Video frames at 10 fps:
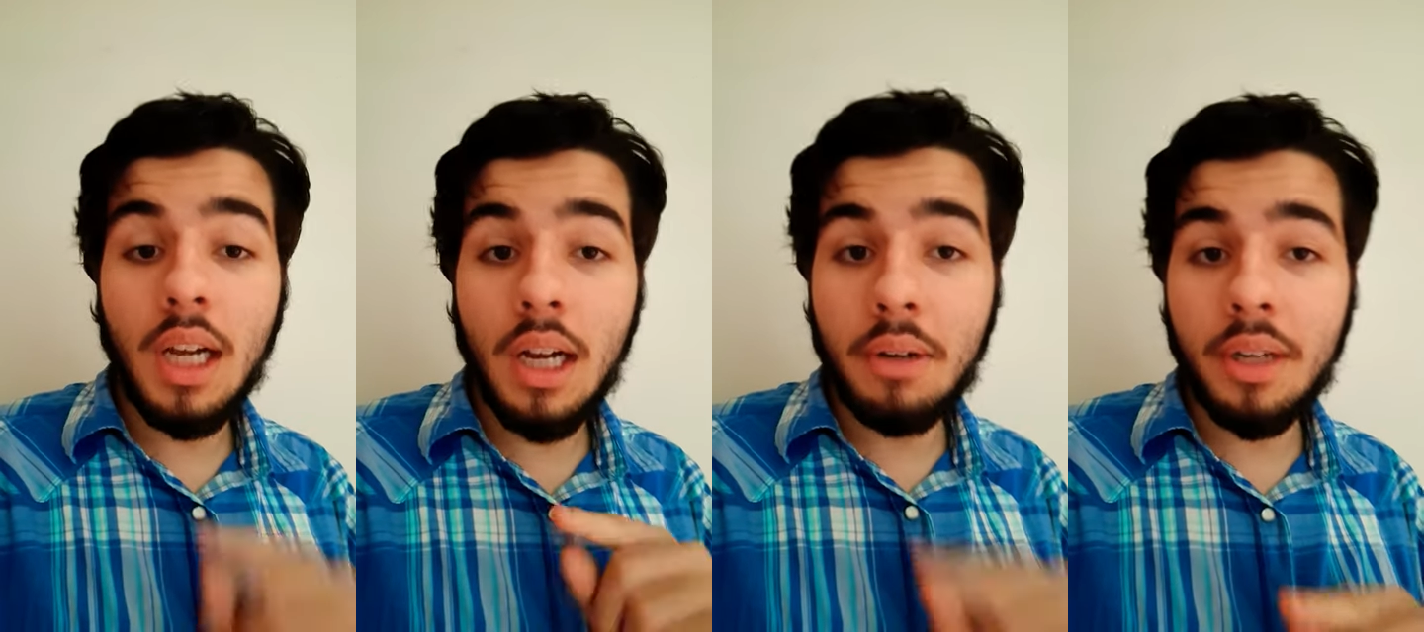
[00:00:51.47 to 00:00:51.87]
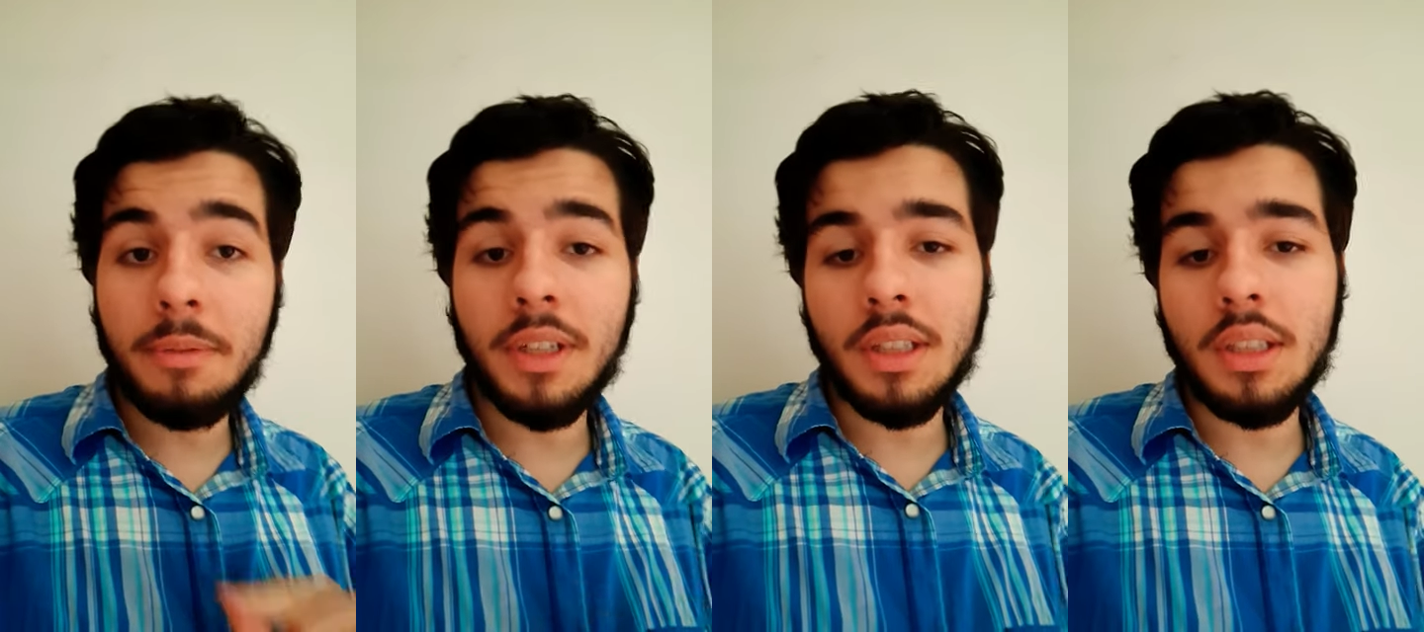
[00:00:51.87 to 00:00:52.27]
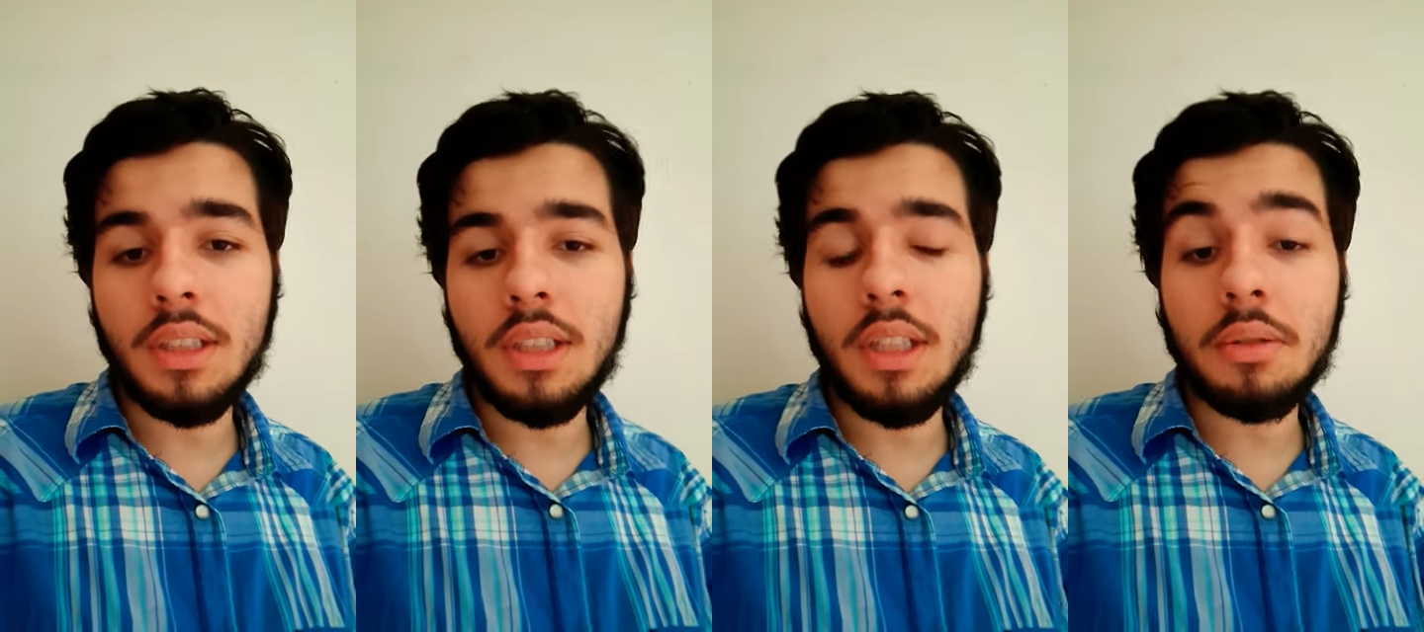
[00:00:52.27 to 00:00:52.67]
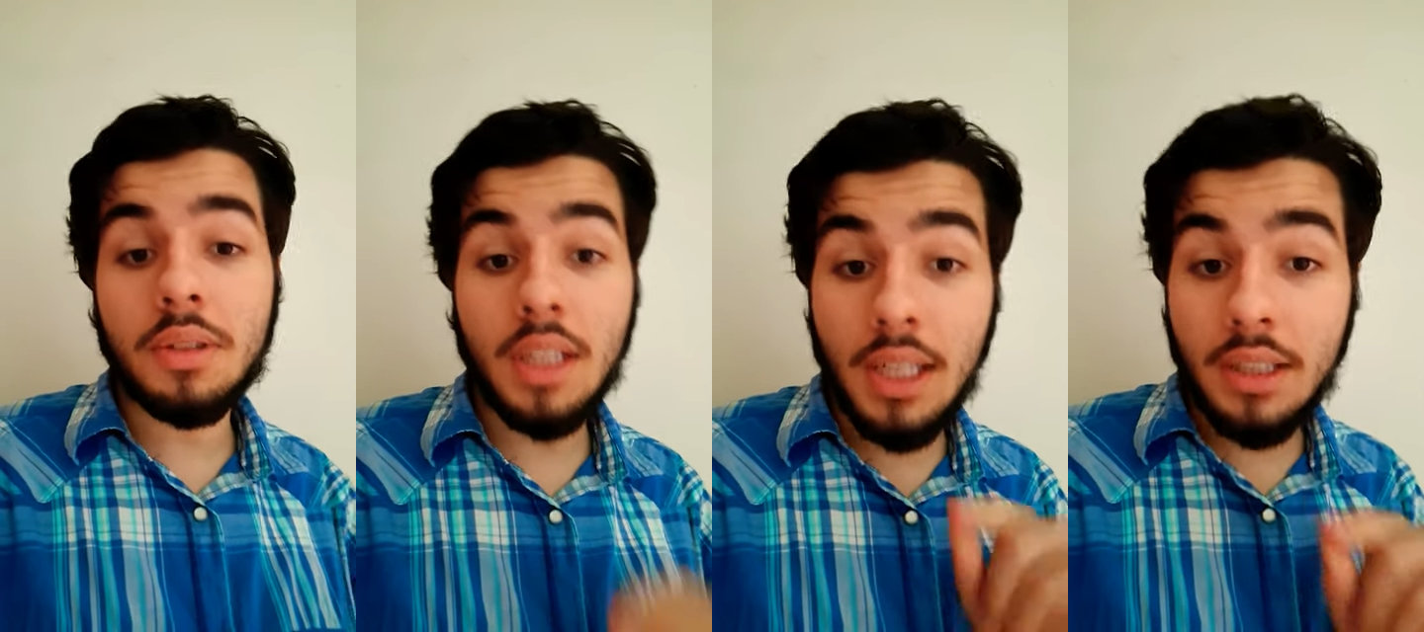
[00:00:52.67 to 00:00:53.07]
Agora enfrenta
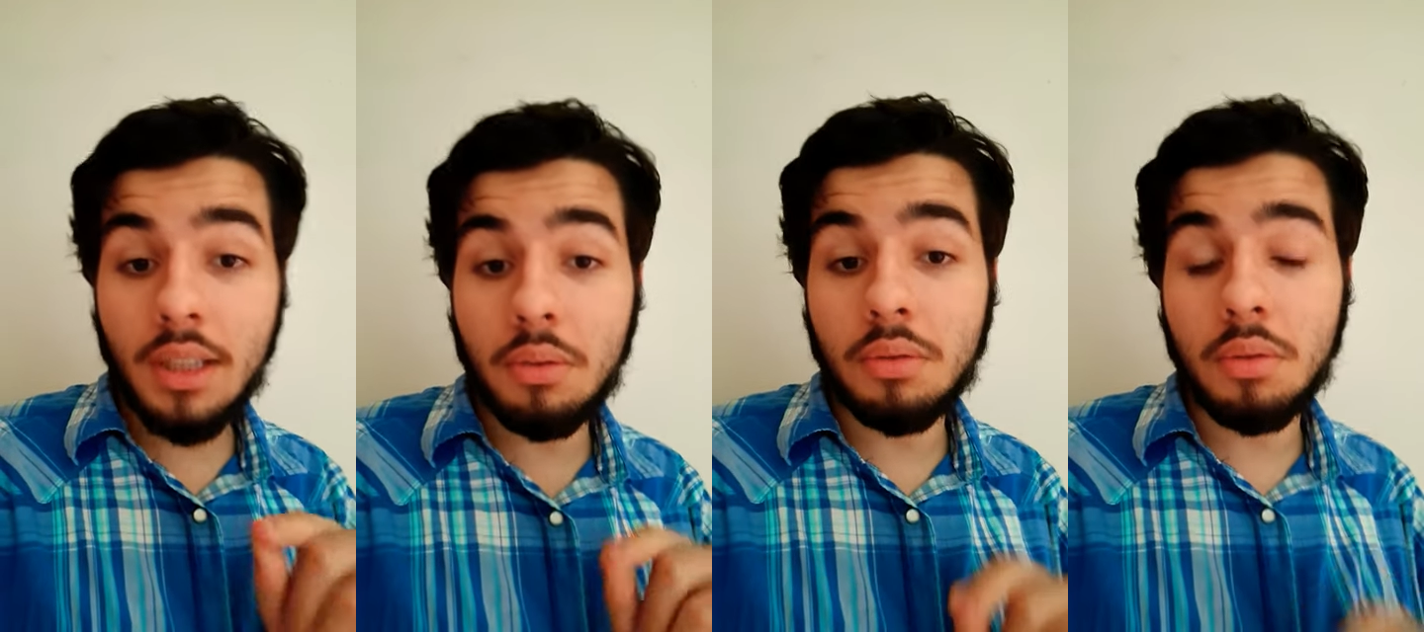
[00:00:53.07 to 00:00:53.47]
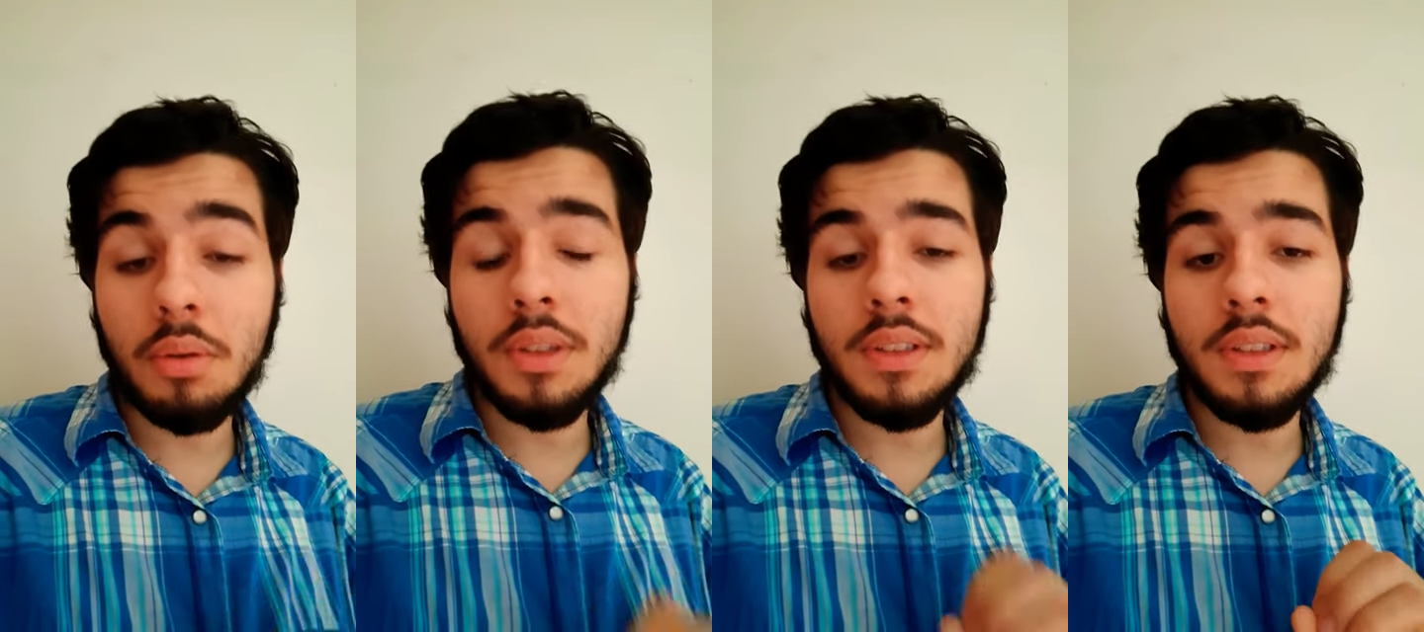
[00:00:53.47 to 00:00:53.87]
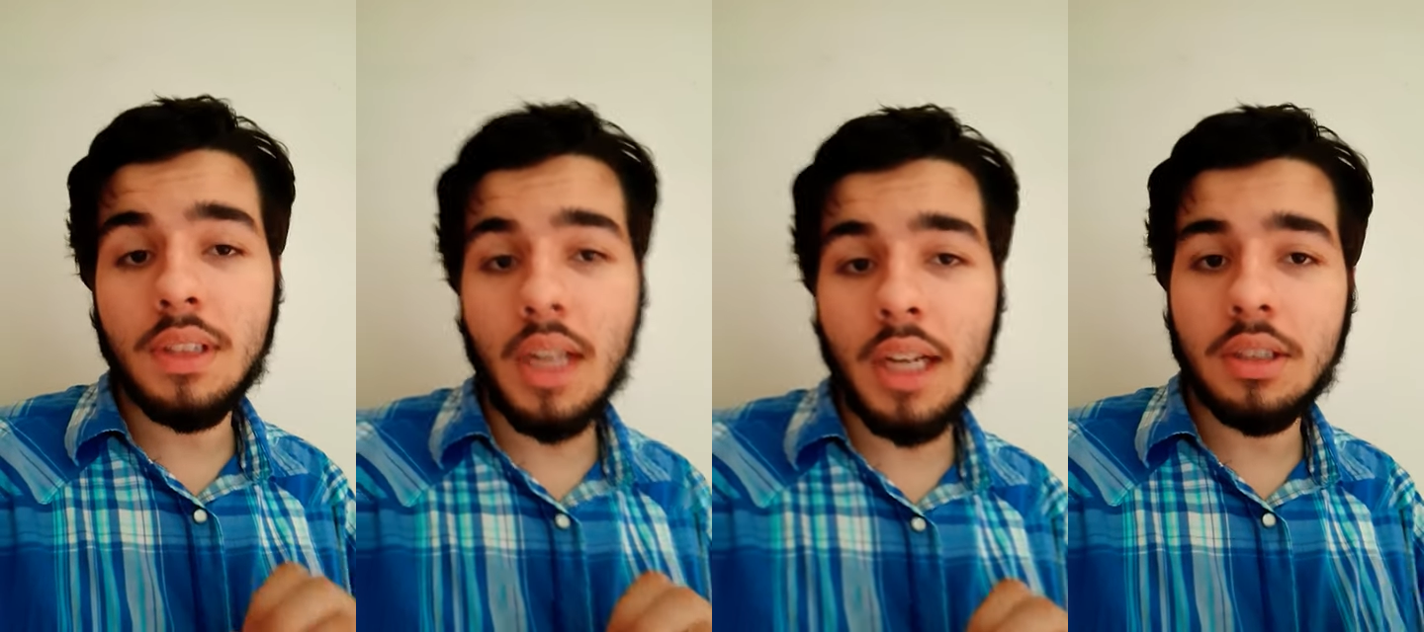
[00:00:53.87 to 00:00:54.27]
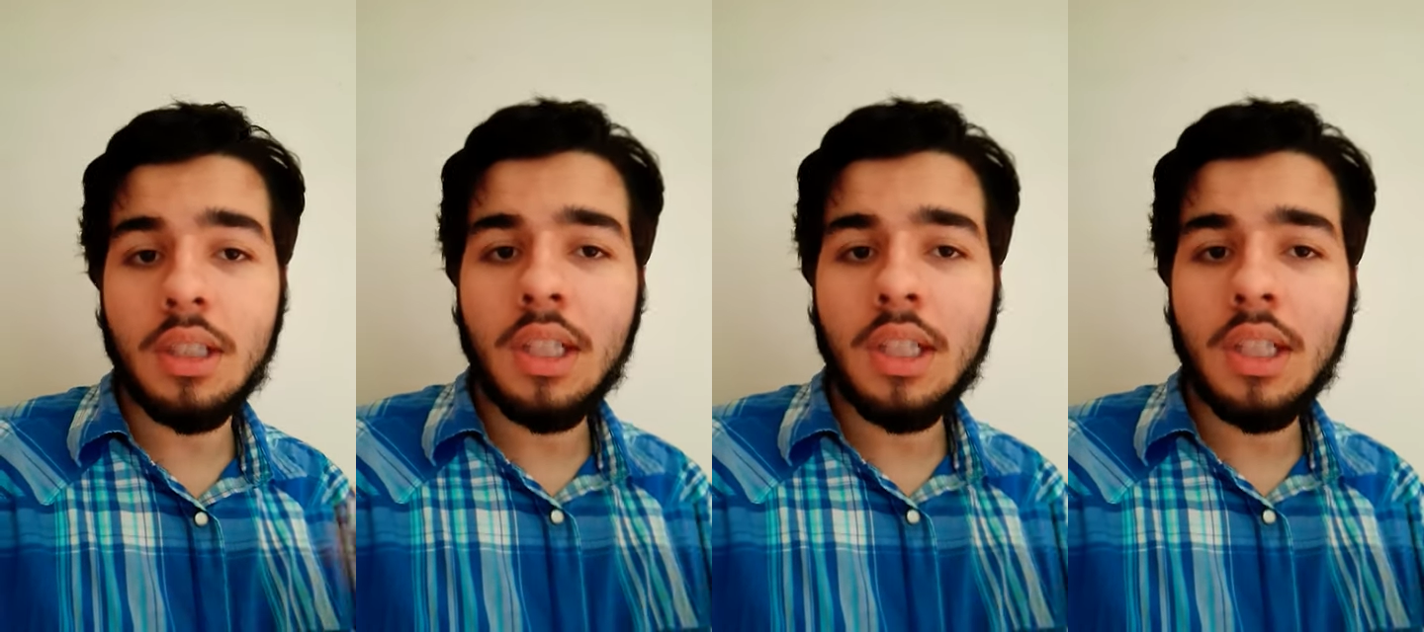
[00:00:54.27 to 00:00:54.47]
Nikirios, que ele derrotou em Cincinnati,